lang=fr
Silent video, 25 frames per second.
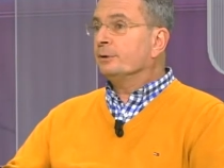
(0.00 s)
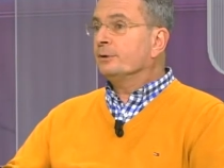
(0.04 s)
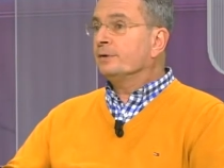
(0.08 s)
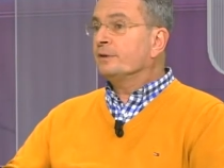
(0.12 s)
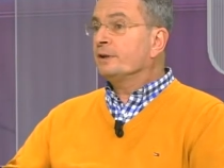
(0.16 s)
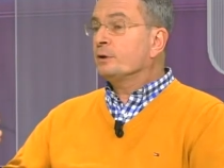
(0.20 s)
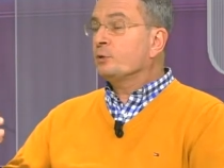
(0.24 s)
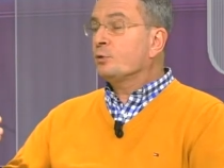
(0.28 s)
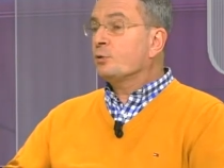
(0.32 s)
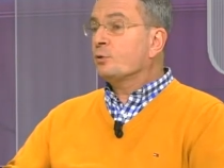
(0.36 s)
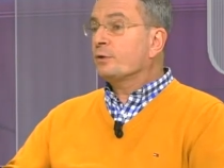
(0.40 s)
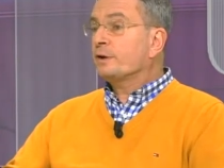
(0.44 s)

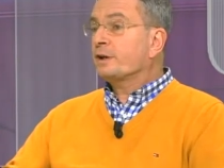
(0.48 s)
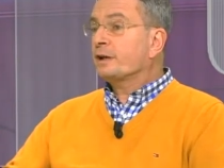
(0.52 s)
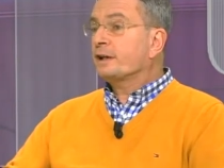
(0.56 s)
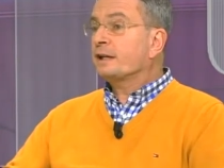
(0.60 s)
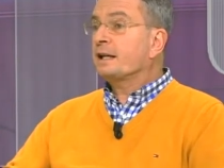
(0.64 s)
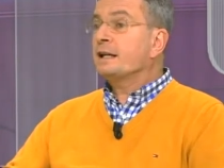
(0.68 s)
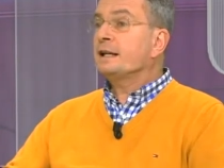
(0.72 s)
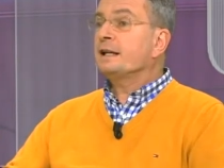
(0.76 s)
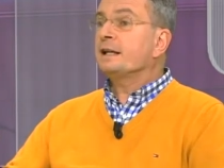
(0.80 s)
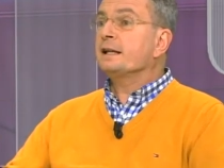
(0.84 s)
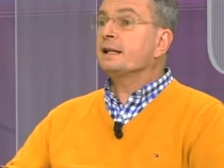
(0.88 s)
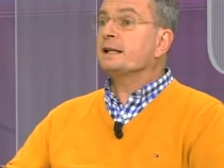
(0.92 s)
découvrir
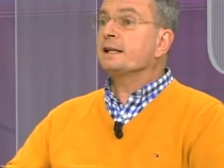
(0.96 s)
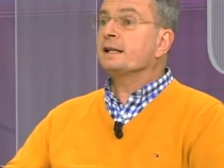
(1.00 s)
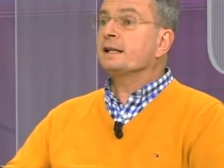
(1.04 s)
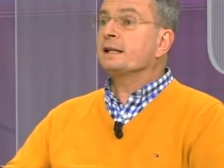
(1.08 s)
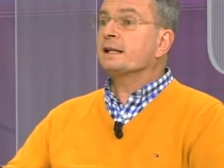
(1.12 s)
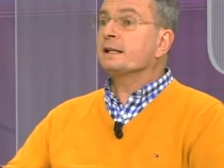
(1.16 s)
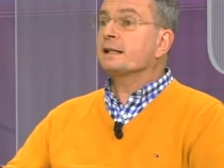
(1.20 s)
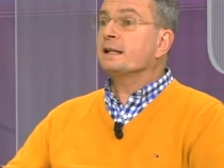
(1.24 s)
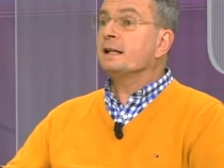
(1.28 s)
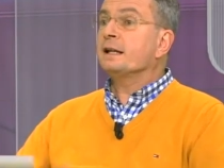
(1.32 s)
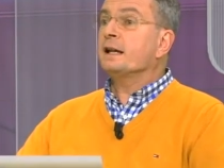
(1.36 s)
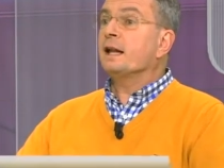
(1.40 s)
quel
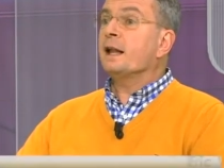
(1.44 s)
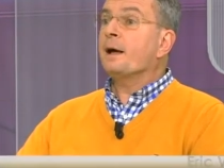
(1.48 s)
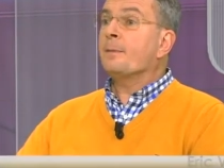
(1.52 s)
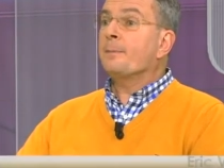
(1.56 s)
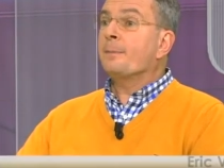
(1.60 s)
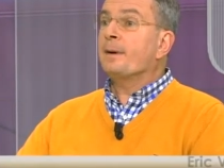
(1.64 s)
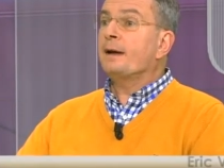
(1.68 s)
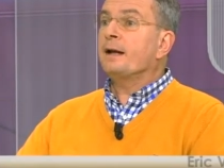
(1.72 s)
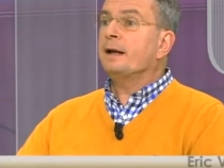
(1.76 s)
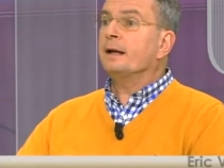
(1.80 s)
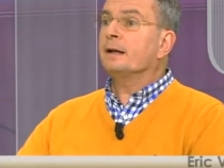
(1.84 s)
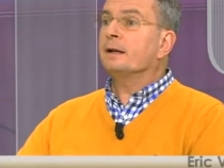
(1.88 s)
est, quel est
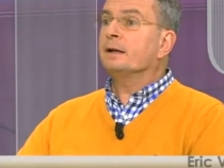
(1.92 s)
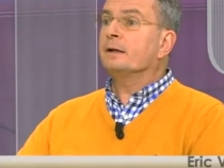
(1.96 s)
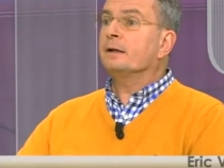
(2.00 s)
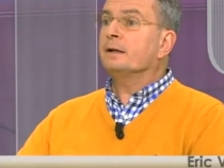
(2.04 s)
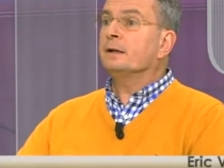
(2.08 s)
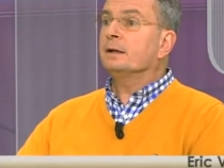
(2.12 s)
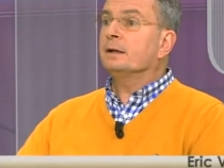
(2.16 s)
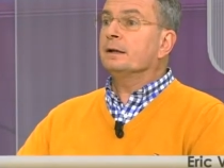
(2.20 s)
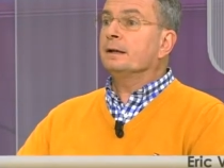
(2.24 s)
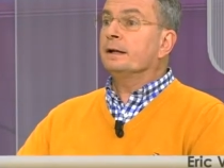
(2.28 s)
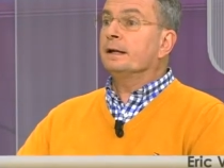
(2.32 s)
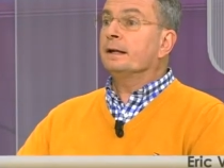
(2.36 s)
l'appel
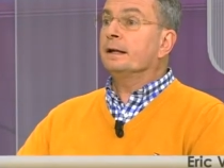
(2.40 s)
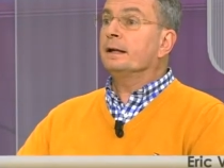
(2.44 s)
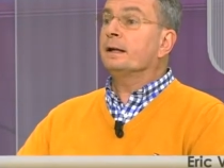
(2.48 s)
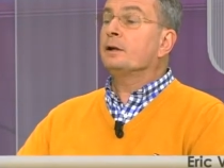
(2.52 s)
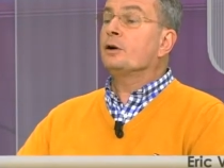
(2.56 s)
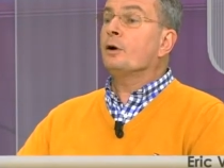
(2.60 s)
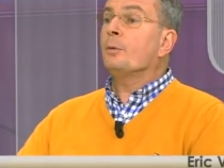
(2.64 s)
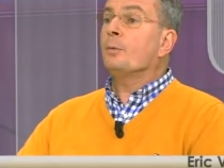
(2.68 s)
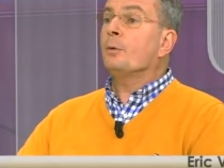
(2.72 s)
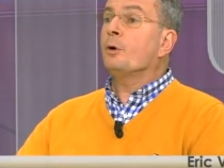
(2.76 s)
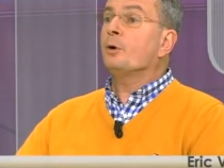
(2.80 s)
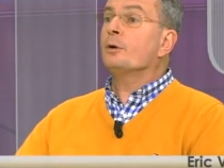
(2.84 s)
et
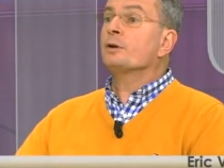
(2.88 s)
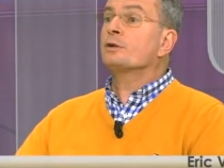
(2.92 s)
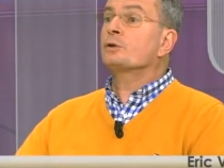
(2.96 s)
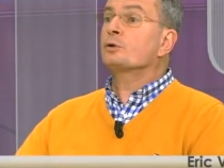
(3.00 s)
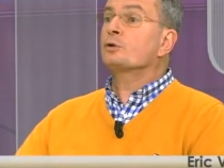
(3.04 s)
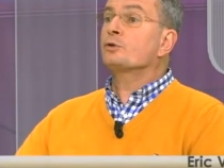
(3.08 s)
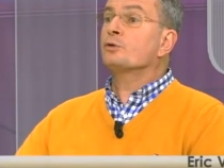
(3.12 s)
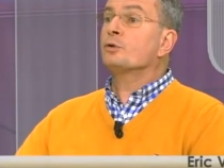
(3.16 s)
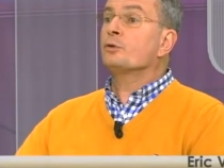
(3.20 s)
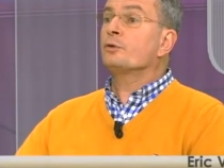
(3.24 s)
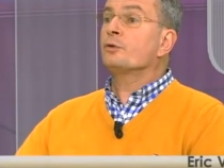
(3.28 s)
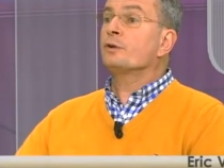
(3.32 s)
comment est-ce
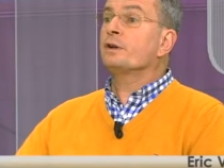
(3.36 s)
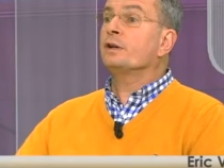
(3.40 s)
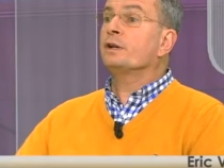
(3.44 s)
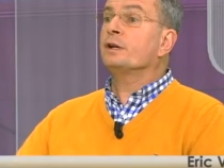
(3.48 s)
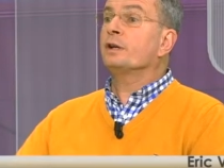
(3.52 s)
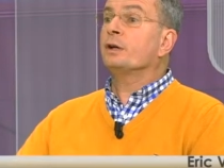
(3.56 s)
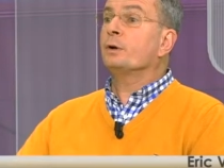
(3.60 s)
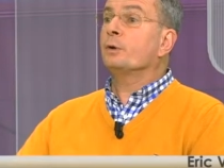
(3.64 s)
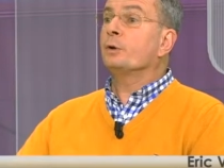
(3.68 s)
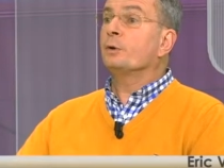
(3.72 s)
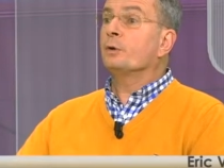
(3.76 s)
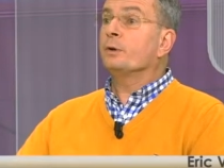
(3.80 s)
que je
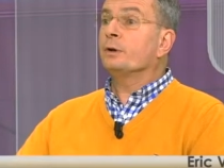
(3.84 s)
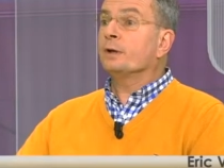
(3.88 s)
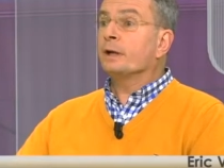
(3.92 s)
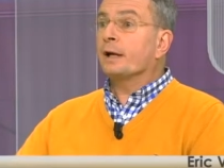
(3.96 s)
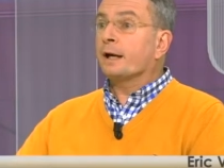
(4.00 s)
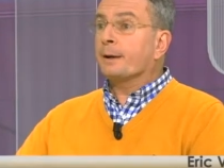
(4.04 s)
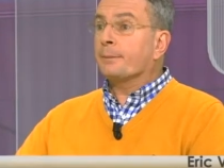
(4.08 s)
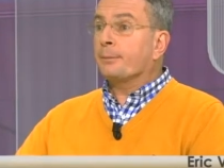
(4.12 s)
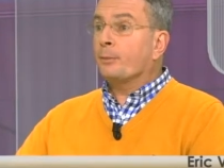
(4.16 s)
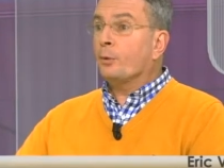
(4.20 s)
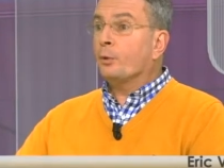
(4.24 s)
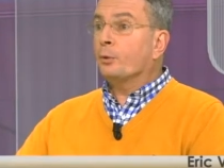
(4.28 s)
vais y
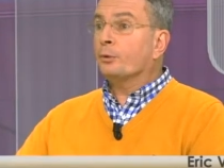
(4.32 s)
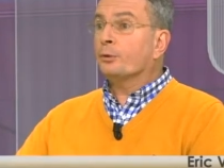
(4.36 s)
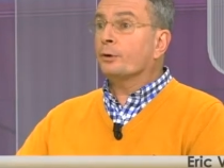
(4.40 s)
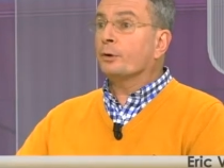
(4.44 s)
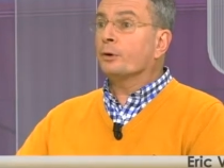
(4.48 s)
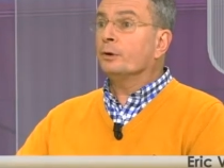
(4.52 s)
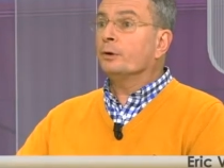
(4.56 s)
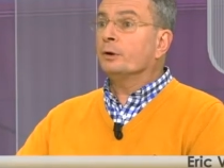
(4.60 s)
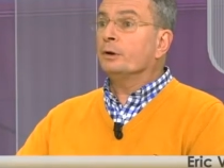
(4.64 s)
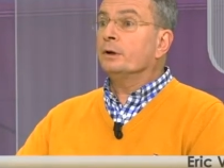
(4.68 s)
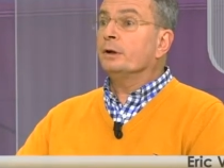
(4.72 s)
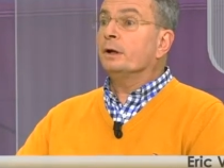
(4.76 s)

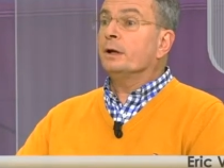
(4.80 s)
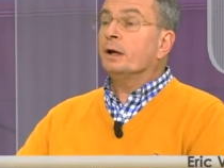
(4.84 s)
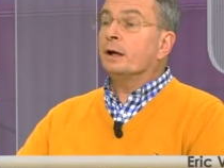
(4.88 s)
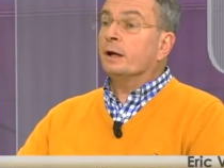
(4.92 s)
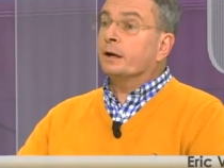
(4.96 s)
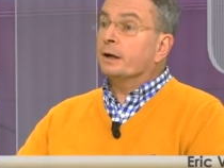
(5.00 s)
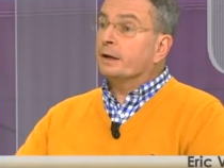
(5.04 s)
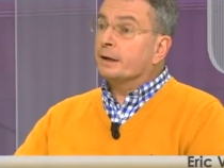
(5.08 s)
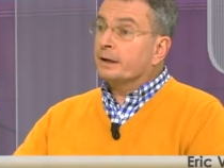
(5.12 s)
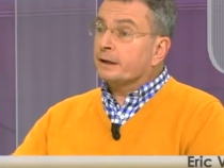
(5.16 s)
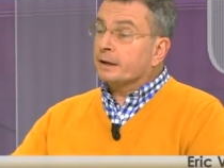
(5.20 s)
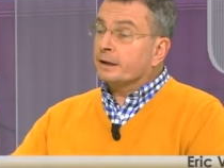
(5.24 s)
répondre,
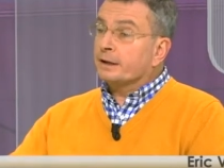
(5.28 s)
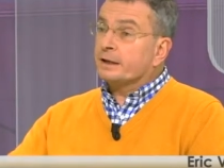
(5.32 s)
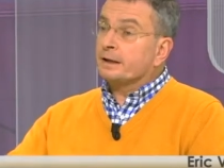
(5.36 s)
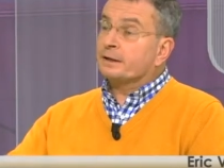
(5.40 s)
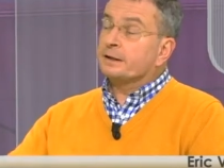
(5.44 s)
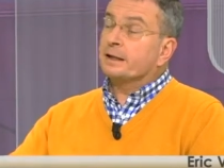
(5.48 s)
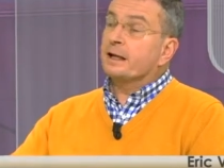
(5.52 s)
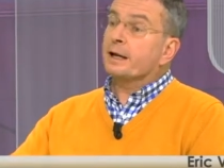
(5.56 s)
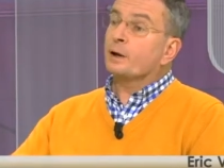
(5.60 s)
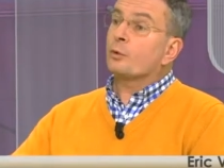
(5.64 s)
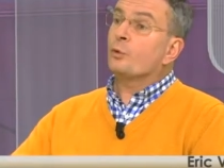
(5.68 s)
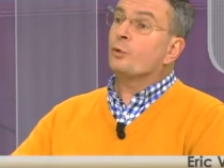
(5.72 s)
hein, et qui
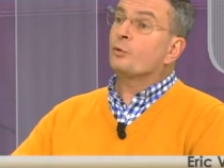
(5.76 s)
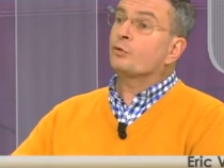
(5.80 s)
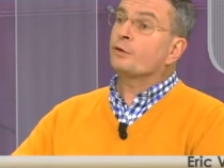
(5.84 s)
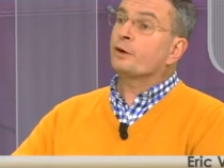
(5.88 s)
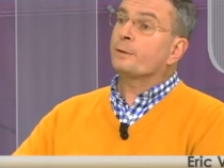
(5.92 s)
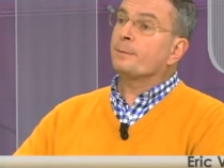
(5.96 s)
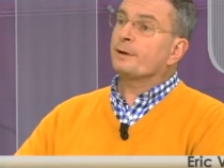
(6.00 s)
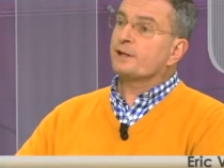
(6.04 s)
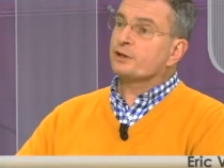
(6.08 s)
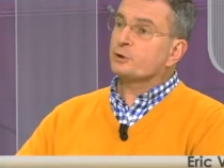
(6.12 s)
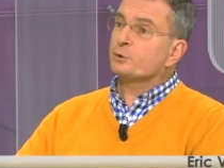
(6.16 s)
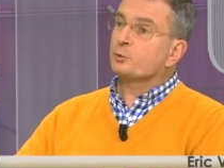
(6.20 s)
était la
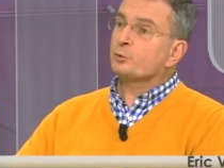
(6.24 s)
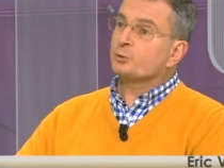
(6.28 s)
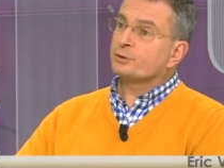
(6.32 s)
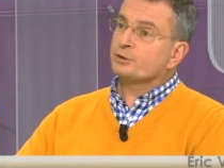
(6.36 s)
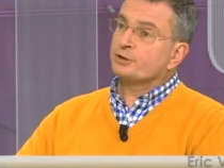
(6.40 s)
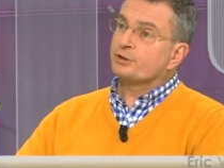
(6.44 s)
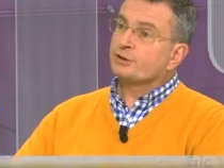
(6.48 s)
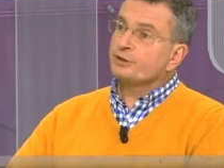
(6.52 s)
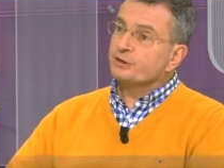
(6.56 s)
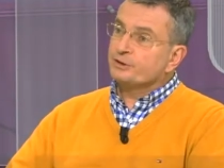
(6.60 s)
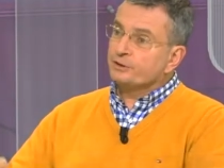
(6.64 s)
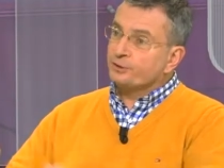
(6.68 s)
confirmation
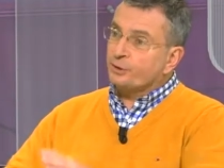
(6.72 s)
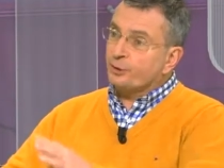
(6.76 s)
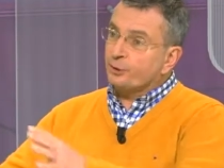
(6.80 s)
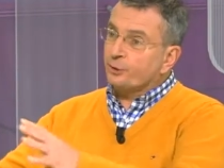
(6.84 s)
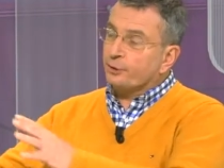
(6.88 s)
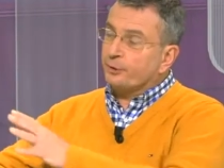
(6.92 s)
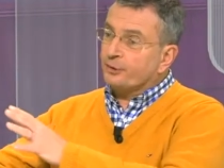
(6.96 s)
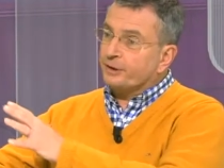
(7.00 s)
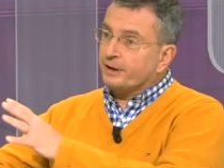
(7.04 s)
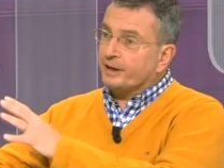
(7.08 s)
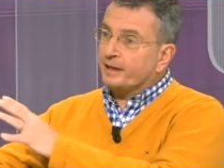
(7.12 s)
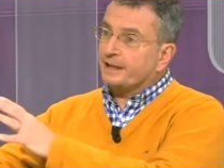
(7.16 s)
aussi
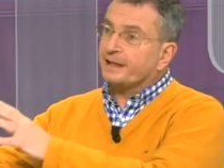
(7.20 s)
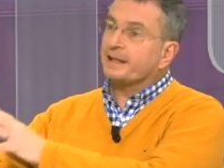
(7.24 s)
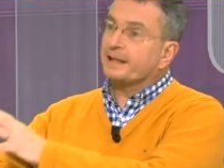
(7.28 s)
dans la